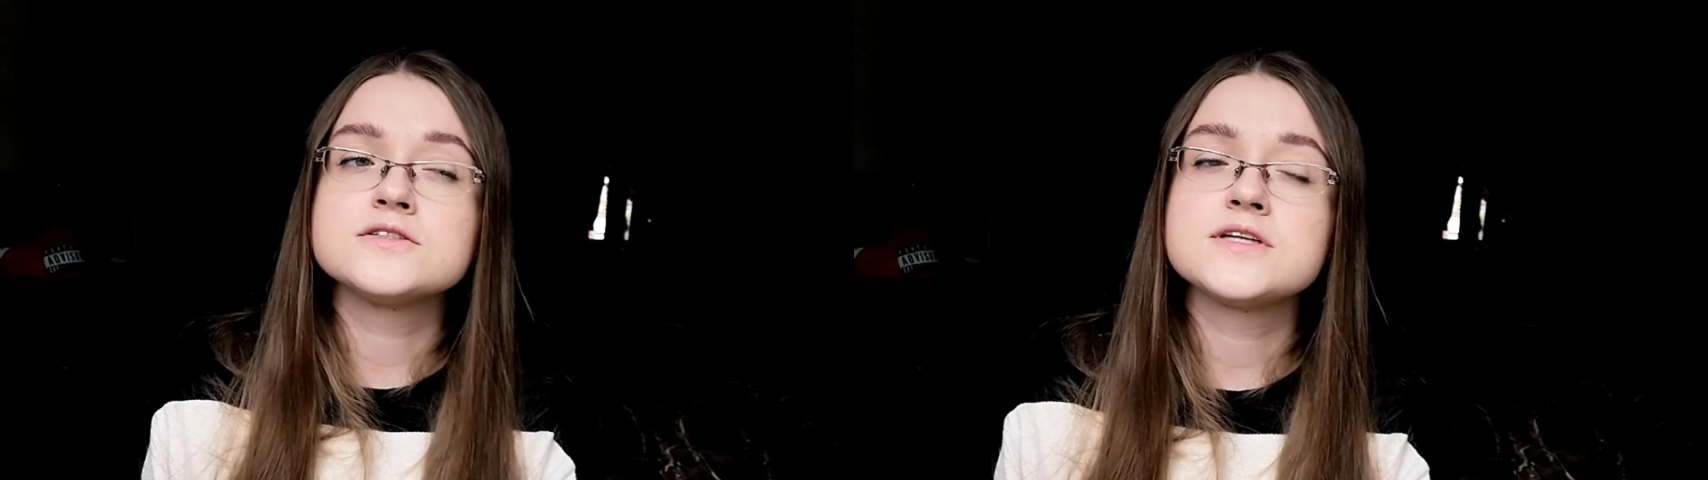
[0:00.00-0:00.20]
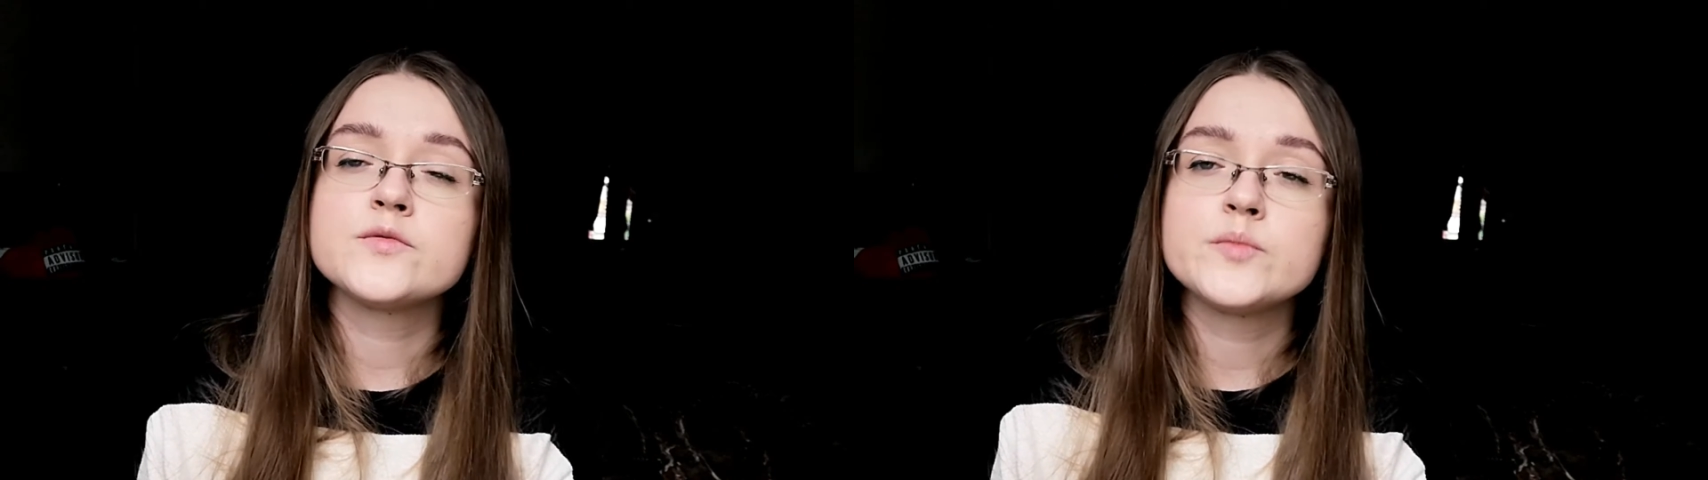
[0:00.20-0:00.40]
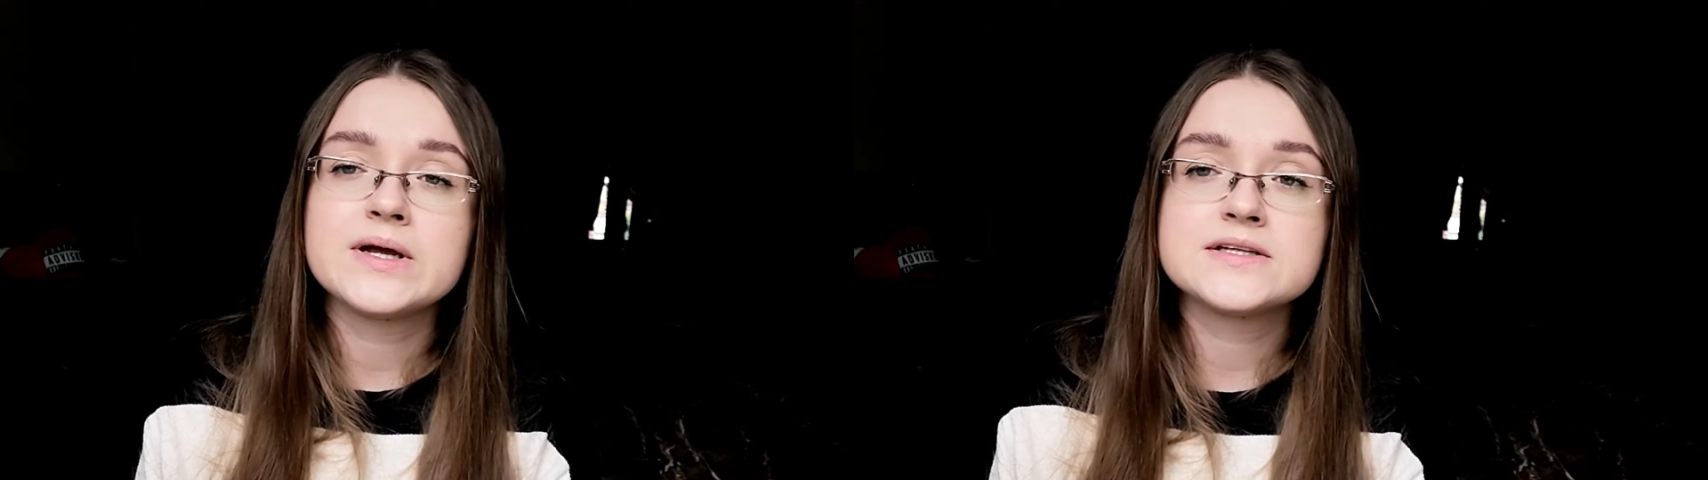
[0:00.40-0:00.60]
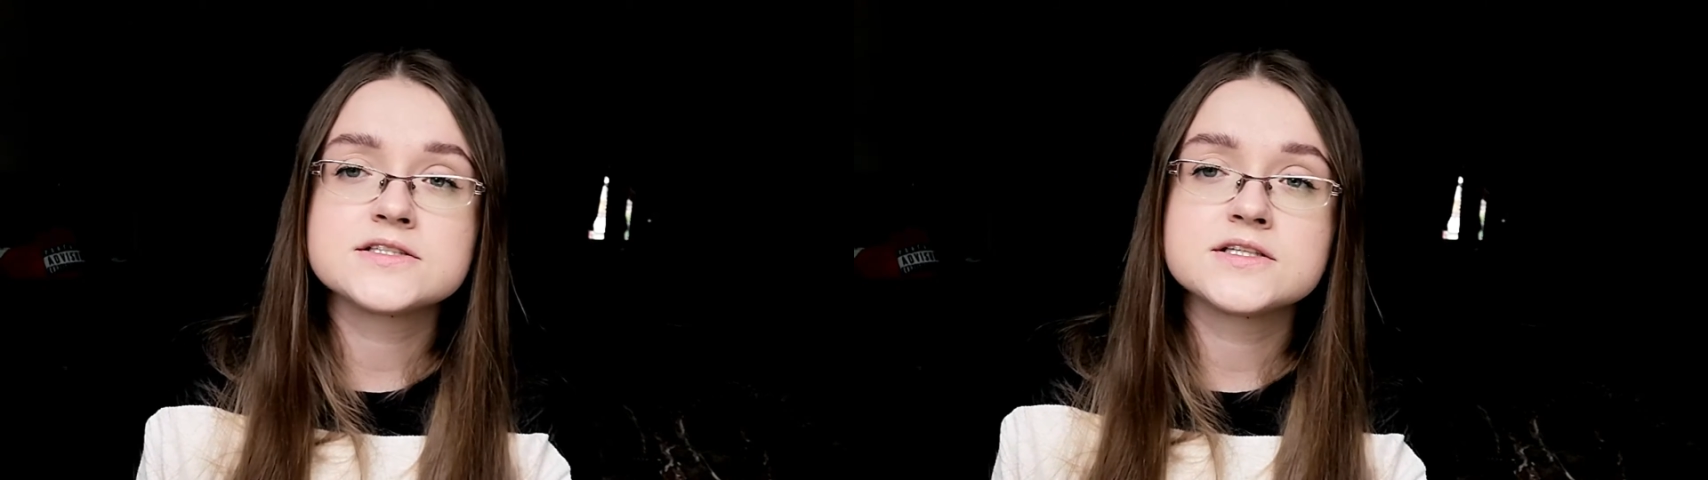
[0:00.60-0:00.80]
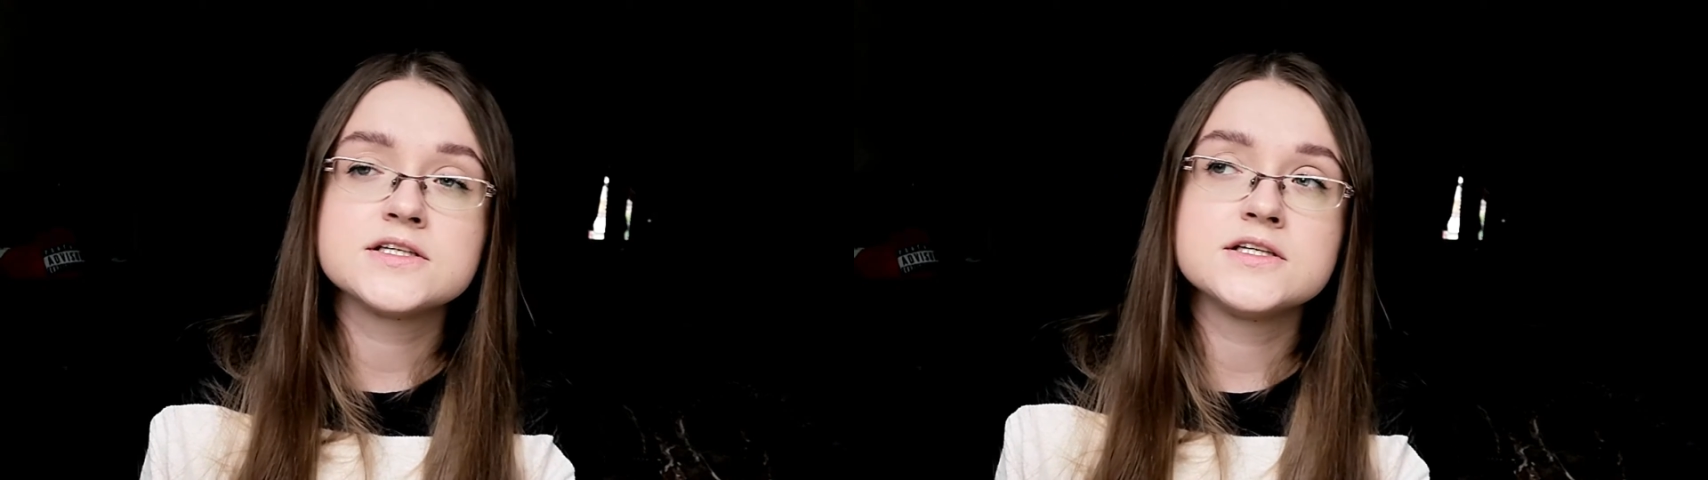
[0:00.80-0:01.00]
rodzaju
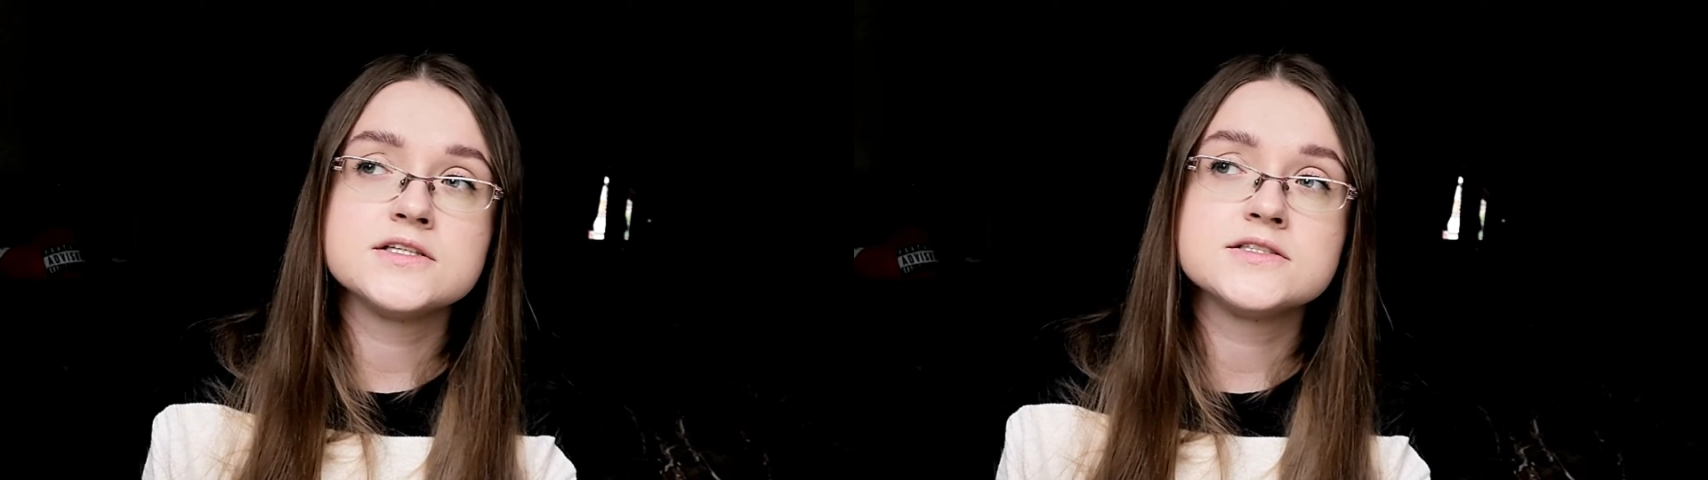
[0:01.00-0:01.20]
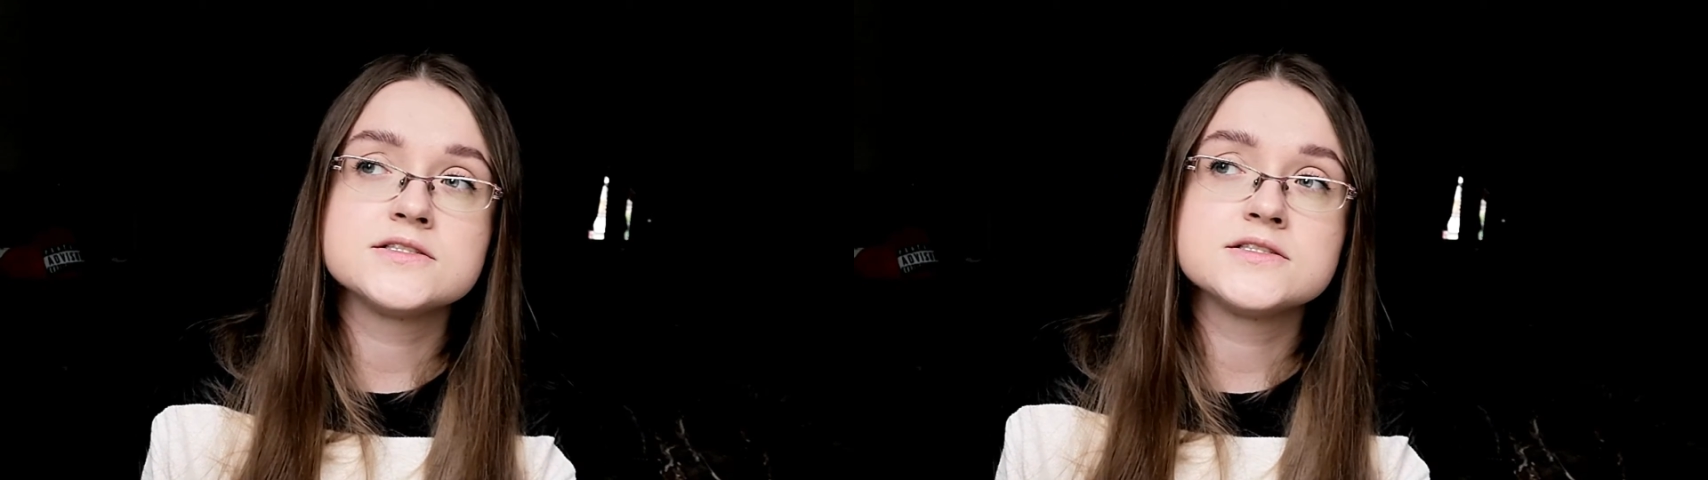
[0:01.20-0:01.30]
placki